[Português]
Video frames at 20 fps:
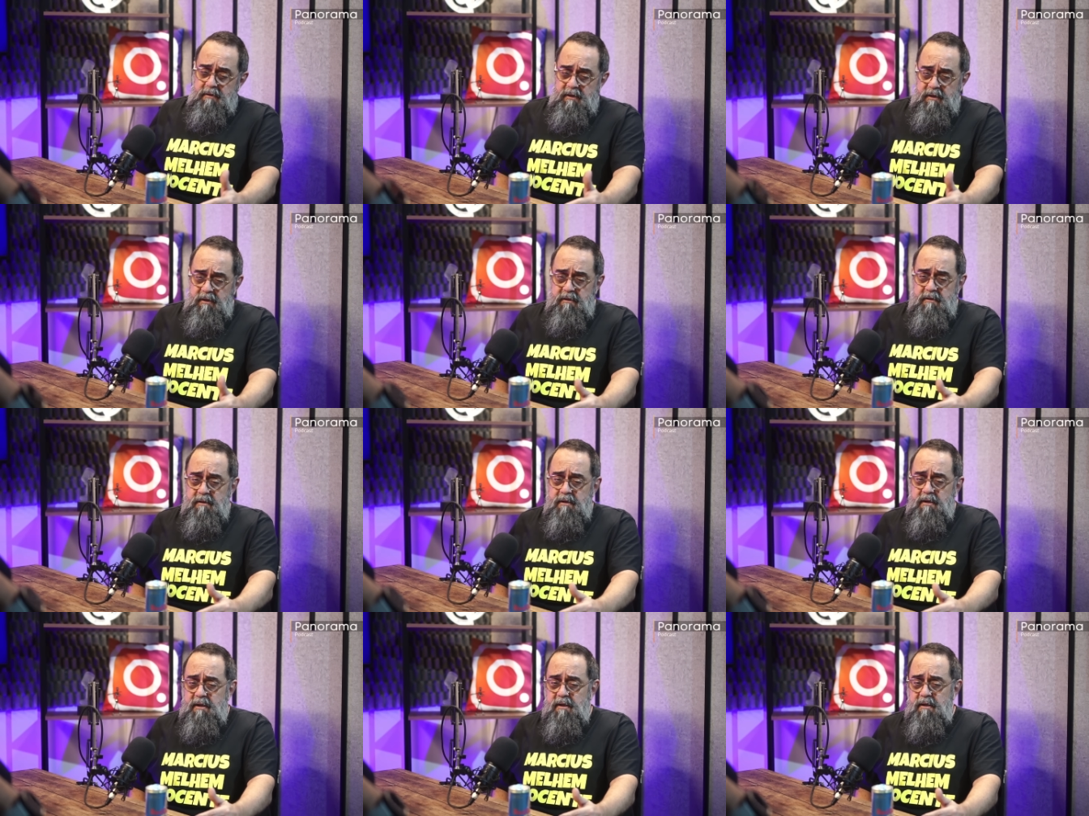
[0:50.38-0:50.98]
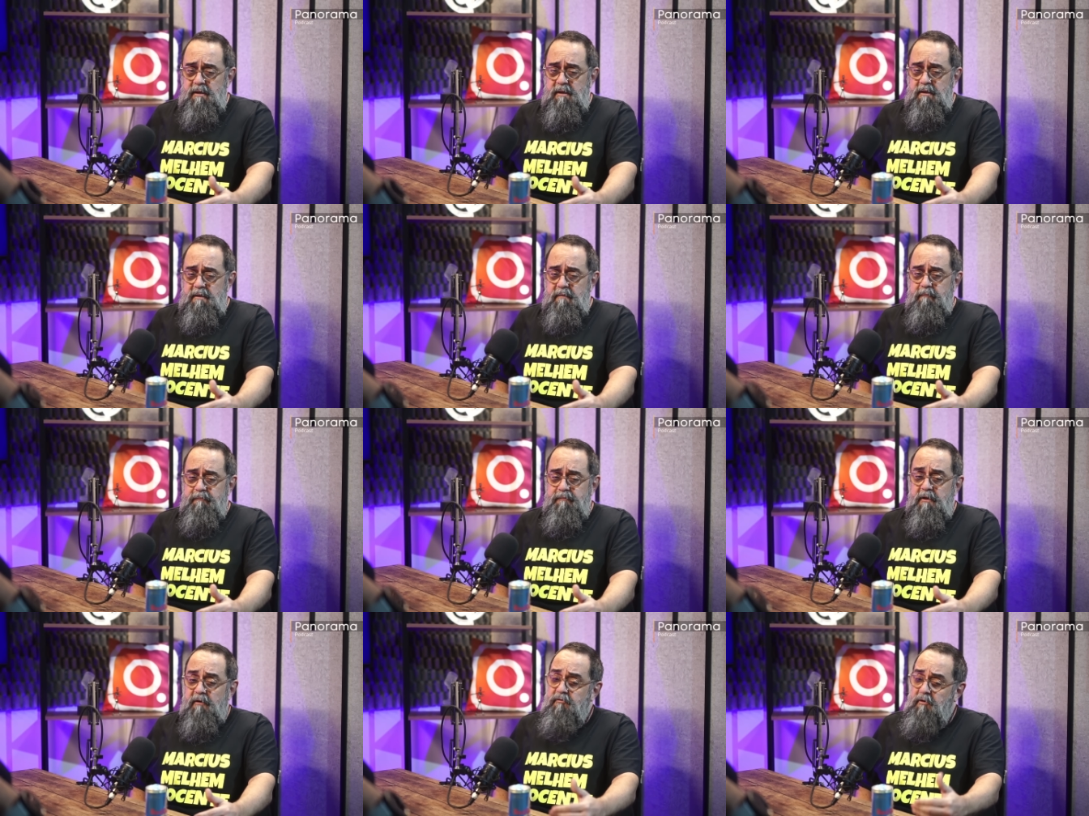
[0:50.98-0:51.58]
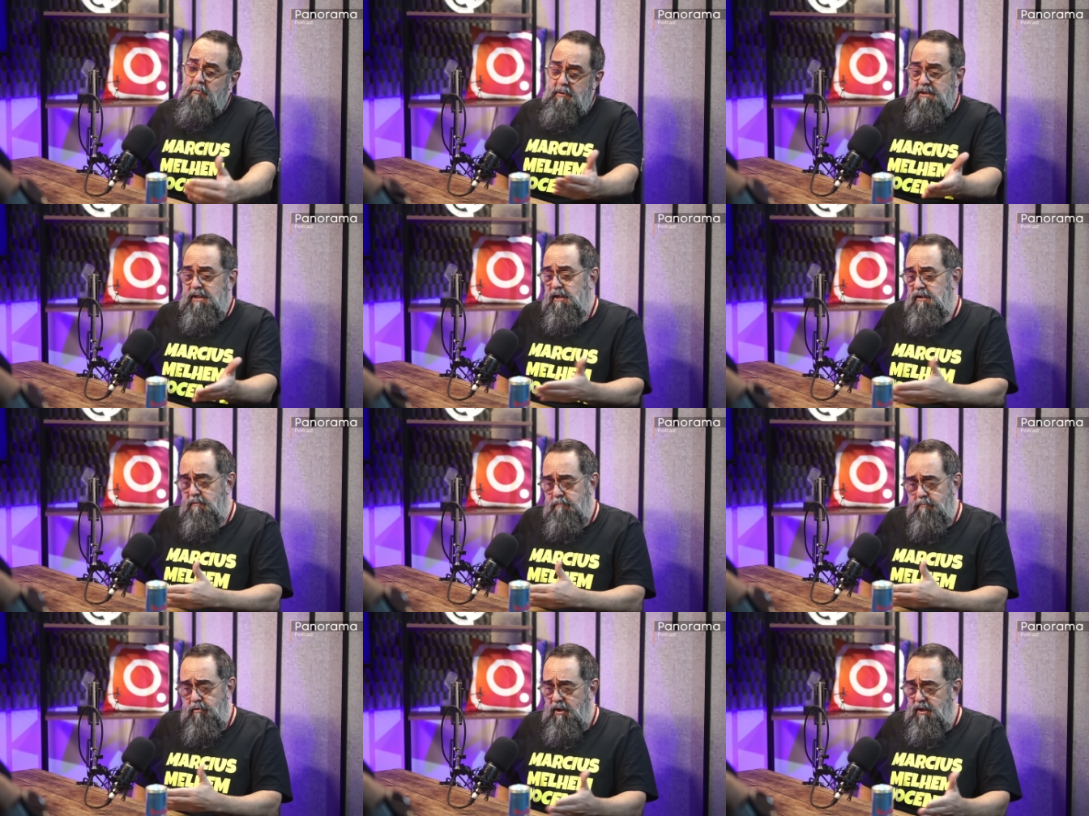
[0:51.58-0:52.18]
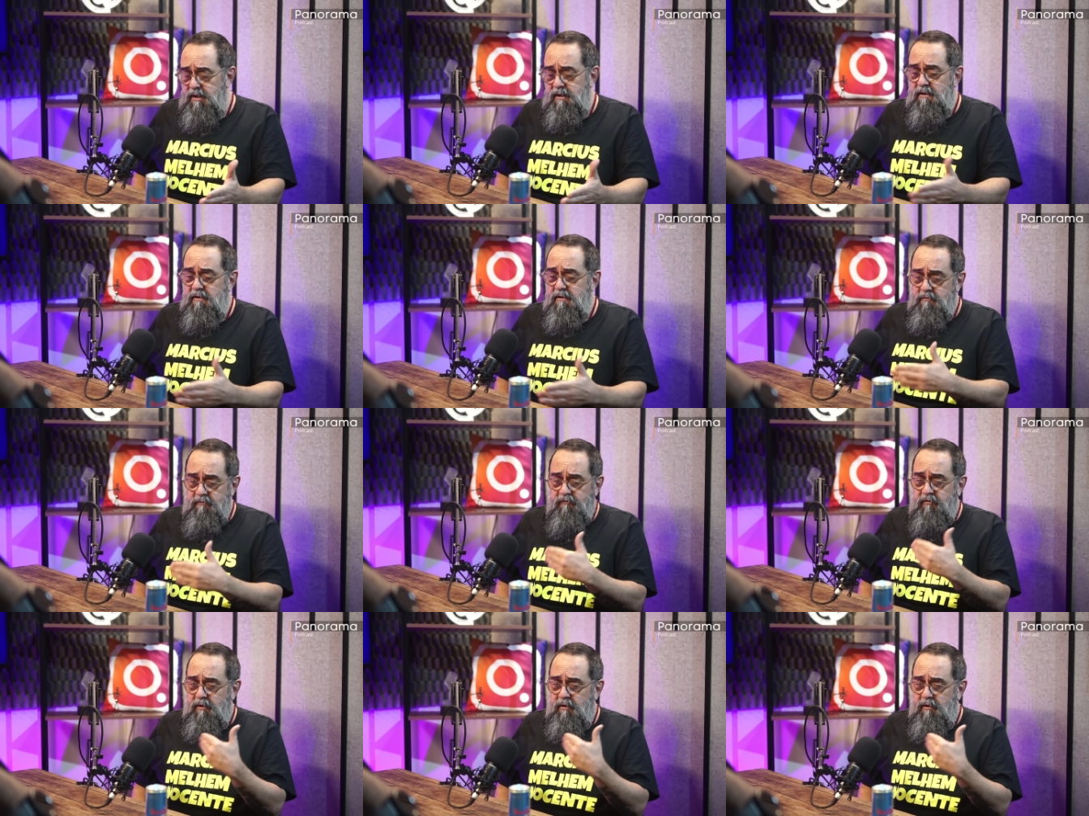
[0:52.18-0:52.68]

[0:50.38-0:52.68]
Ele não foi mandado embora, né?